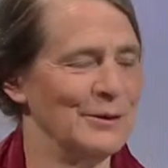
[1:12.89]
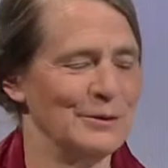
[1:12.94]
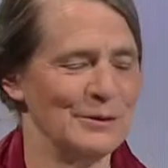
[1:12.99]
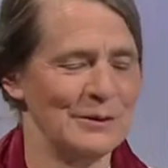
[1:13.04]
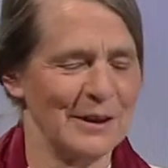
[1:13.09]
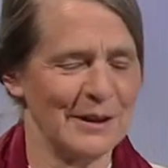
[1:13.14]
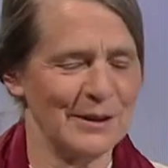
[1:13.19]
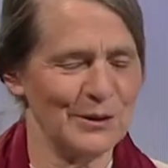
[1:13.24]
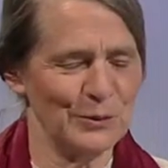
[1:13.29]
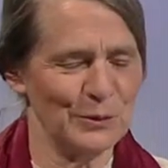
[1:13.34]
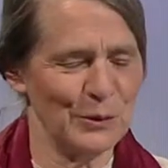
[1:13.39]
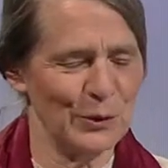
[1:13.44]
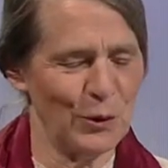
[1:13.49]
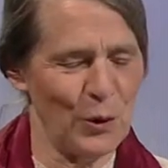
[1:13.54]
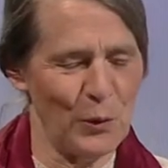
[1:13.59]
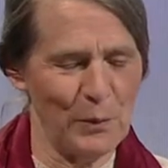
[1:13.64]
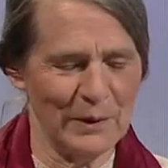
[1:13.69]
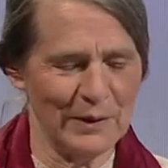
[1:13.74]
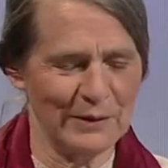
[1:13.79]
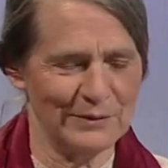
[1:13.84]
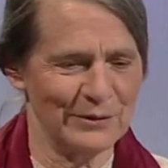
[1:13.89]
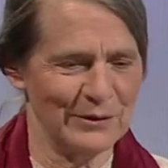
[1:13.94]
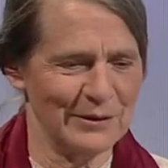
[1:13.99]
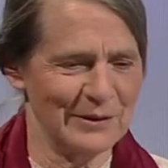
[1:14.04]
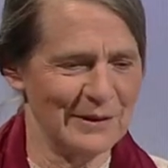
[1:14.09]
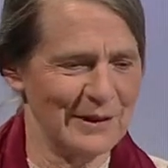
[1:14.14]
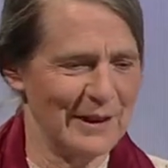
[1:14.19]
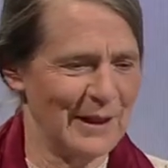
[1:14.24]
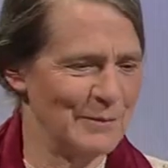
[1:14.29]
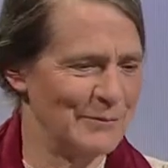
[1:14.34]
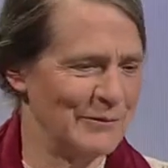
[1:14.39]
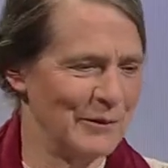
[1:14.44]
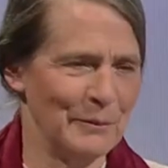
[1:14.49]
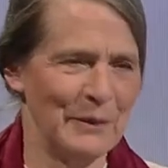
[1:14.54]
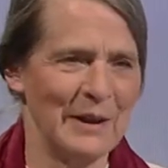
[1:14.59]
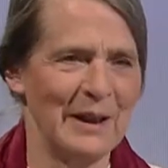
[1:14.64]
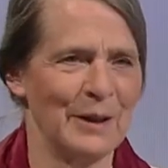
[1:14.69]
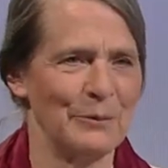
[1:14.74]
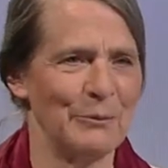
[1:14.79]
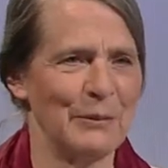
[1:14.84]
und er ist übernommen von einem
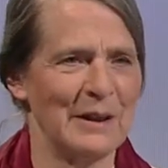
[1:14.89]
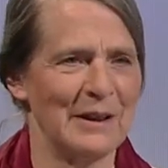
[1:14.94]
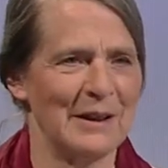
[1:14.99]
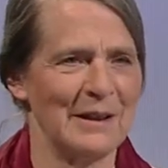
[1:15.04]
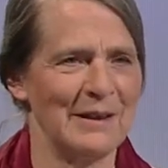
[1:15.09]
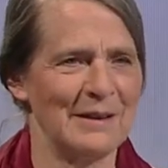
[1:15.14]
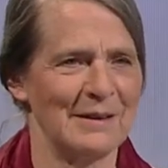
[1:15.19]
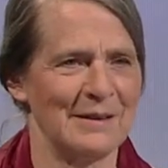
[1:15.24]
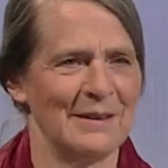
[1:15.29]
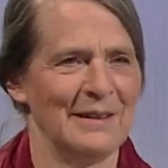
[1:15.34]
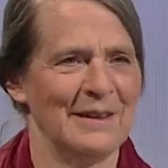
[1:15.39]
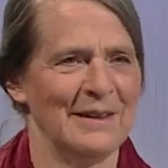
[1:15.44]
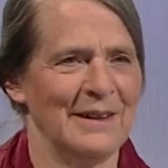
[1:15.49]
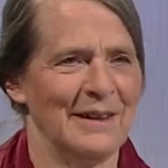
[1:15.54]
Familienmitglied,